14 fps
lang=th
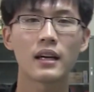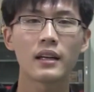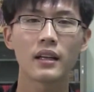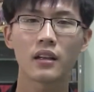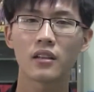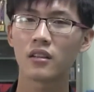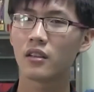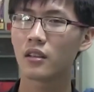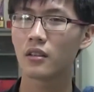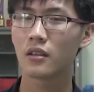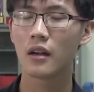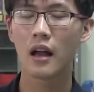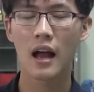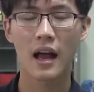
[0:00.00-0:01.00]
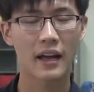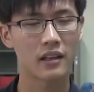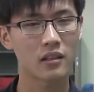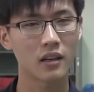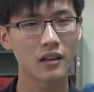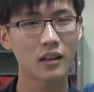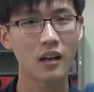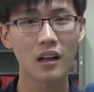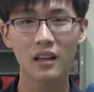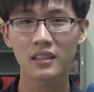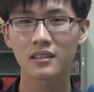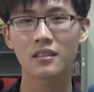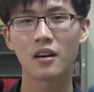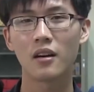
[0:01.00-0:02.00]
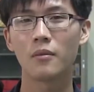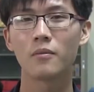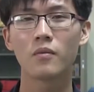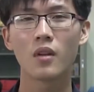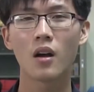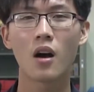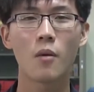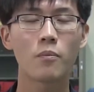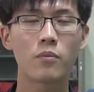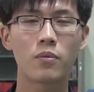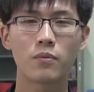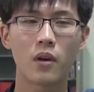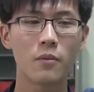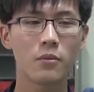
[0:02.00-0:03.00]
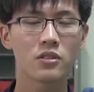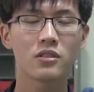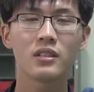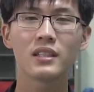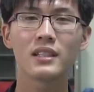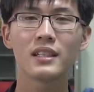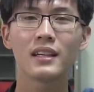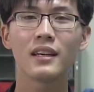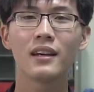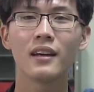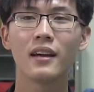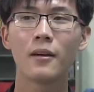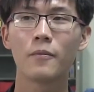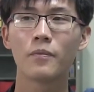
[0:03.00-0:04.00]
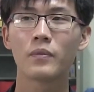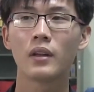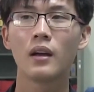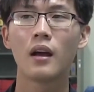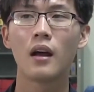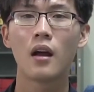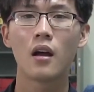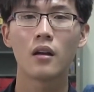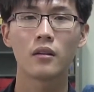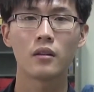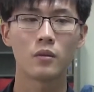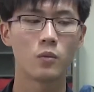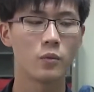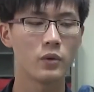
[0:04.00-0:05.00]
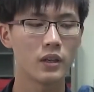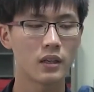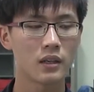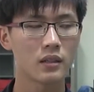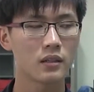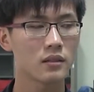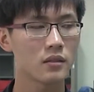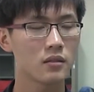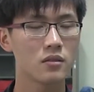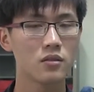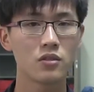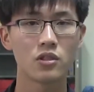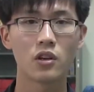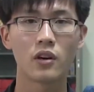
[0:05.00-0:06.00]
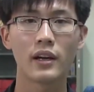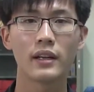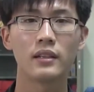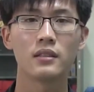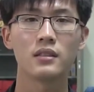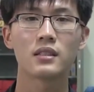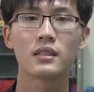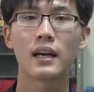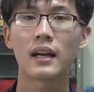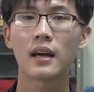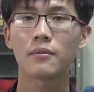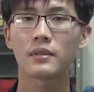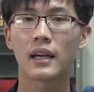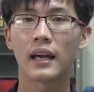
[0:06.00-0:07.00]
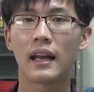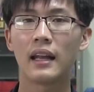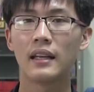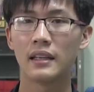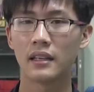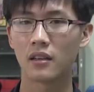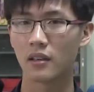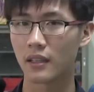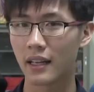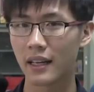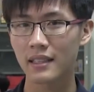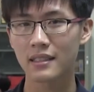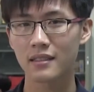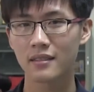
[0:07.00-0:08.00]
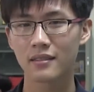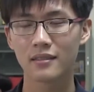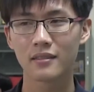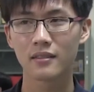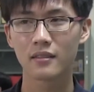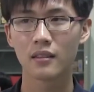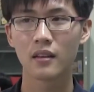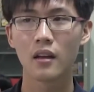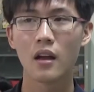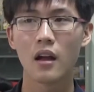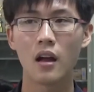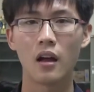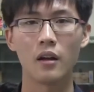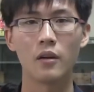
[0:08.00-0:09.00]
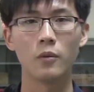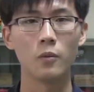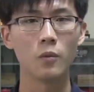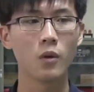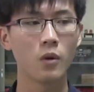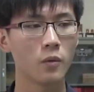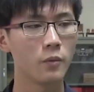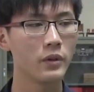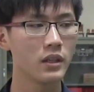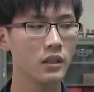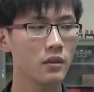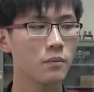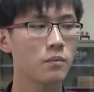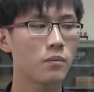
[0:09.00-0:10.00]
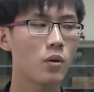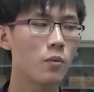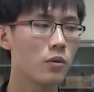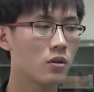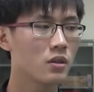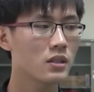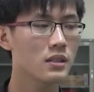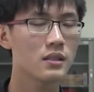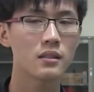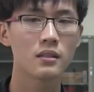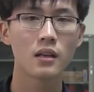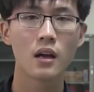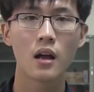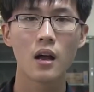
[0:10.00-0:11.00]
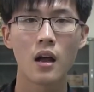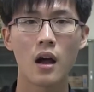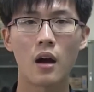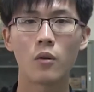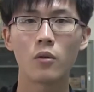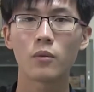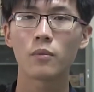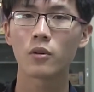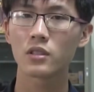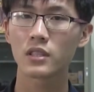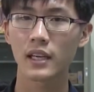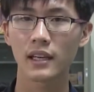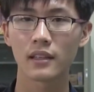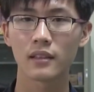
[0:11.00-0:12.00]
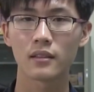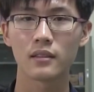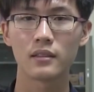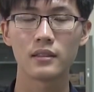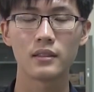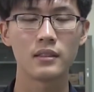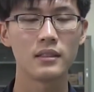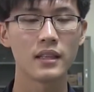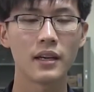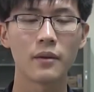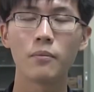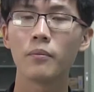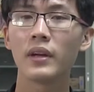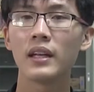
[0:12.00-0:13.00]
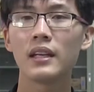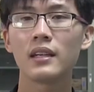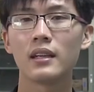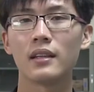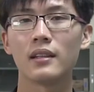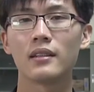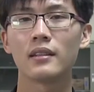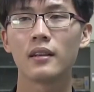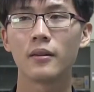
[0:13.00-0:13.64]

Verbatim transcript: studied here I got a lot of, o p p o r t u n i t y that we are joined the Startup Thailand League contest and we p r o p o s e our project n a m e Medicate